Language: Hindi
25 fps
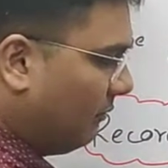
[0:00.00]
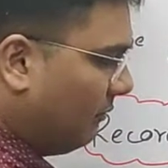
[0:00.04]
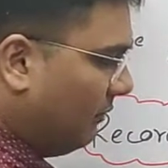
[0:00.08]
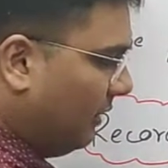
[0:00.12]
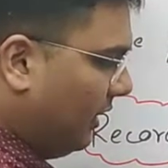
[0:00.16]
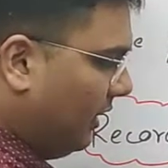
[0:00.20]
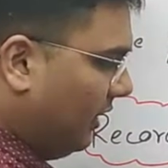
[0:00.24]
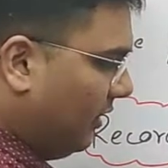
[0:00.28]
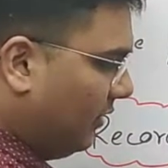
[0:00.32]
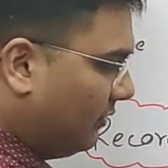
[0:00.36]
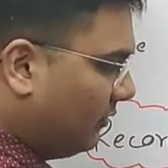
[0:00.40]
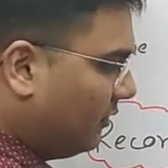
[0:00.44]

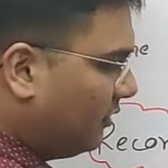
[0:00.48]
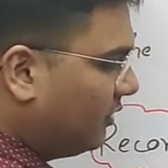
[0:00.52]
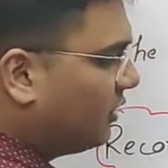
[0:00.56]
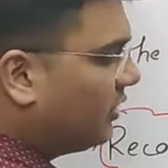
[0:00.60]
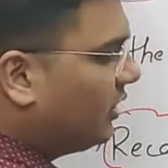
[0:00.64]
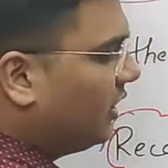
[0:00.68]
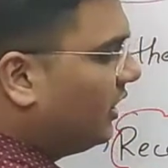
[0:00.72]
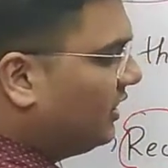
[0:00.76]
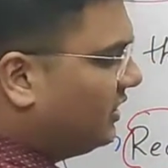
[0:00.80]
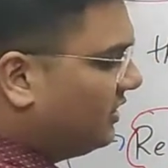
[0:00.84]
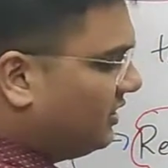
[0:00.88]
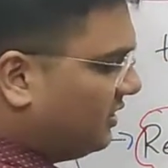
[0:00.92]
बट
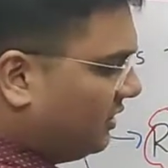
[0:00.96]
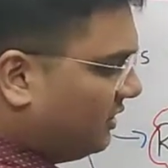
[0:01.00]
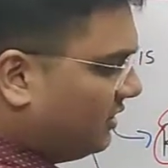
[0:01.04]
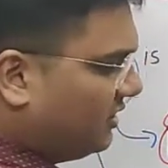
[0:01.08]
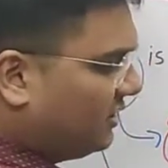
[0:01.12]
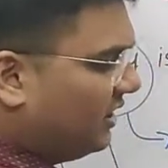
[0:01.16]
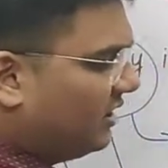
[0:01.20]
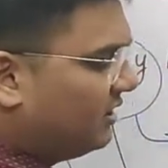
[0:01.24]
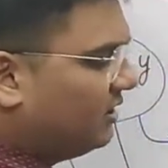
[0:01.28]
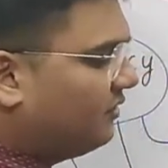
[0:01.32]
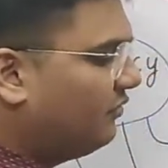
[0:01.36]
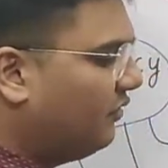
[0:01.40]
इट्स
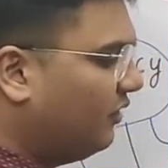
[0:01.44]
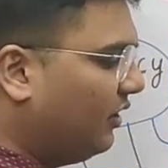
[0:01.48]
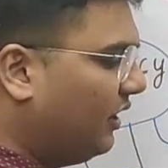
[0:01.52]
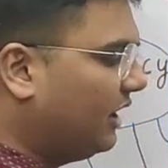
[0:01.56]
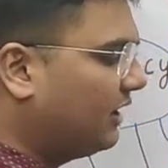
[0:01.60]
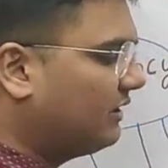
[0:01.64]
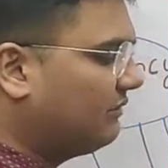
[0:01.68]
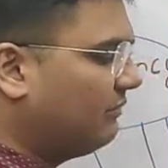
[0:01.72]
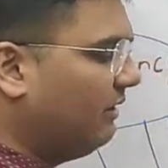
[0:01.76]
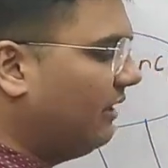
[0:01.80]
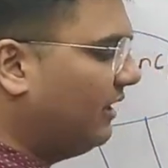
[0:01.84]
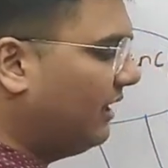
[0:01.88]
जस्ट फॉर
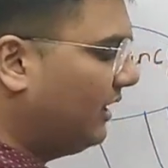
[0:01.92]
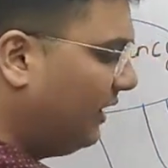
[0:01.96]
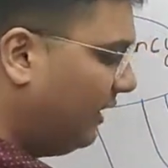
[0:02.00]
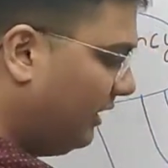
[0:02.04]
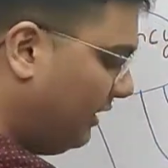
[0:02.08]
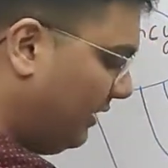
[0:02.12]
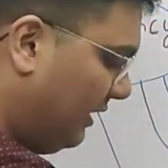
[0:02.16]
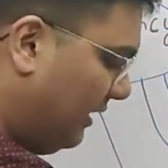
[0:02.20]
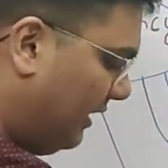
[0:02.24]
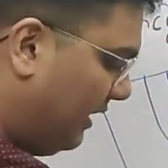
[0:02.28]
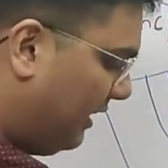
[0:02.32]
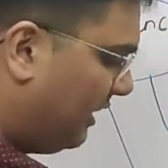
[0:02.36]

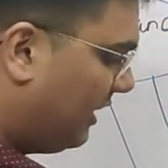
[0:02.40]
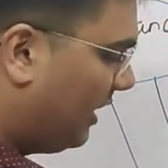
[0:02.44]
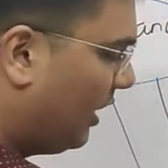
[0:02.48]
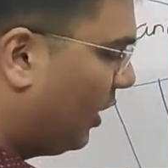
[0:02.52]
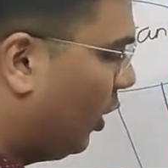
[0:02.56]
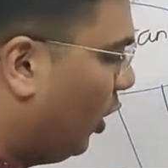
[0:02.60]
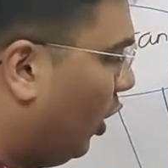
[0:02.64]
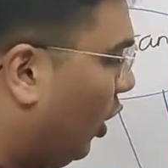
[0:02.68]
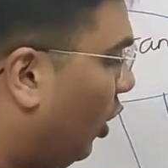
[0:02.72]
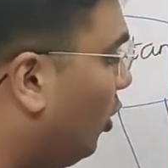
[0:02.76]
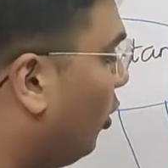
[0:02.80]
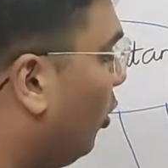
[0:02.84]

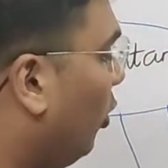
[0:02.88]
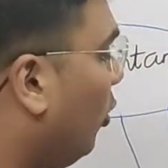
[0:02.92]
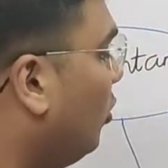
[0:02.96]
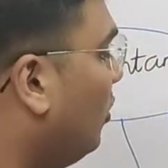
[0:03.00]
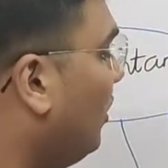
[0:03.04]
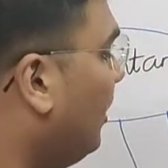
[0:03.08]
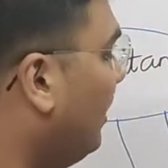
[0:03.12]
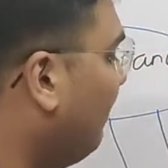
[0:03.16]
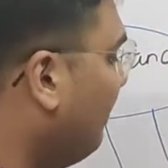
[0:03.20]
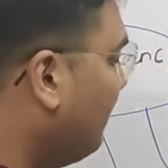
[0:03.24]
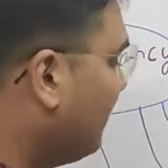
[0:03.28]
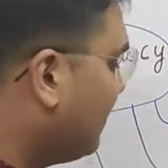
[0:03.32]
एक्सप्लेनिंग और
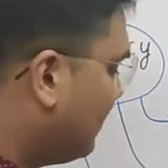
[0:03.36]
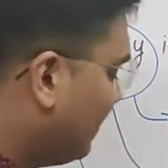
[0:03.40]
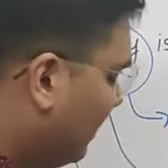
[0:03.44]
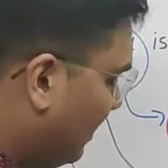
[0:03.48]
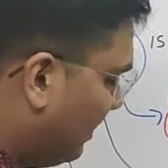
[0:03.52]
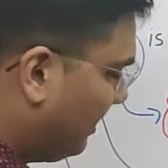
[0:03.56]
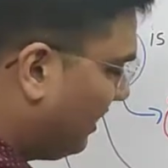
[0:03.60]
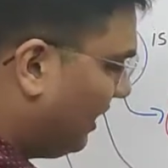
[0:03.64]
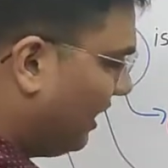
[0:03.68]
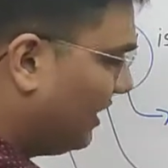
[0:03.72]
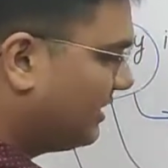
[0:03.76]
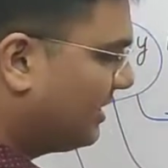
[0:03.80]
ओनली
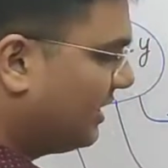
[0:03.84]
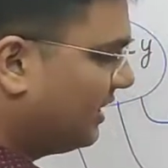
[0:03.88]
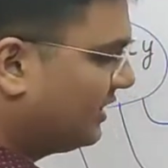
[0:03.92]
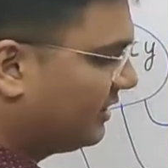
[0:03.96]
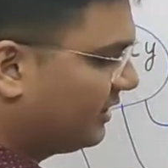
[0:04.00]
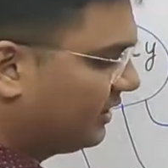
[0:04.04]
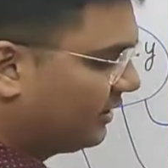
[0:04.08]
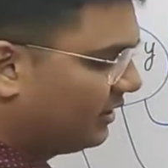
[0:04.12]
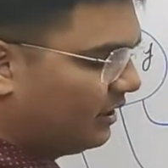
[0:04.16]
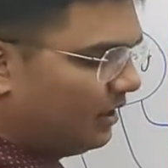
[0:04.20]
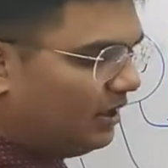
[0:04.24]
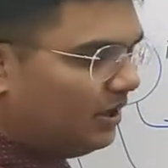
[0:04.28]
बिजनेस
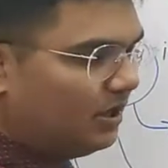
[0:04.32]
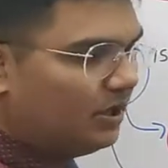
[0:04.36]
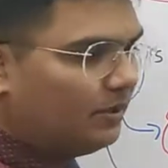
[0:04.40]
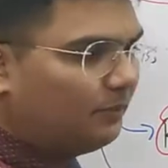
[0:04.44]
ट्रांजेक्शन